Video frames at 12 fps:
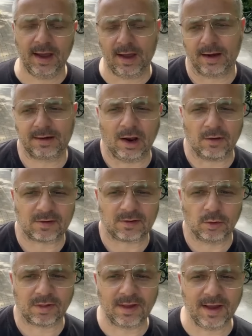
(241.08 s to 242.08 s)
an Klaus
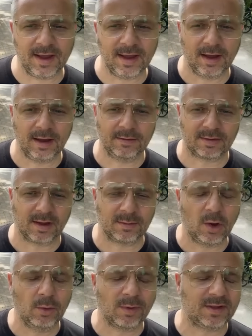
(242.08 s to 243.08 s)
Lutz, der ja, sage ich
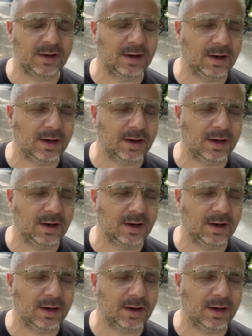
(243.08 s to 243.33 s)
mal, übers Ziel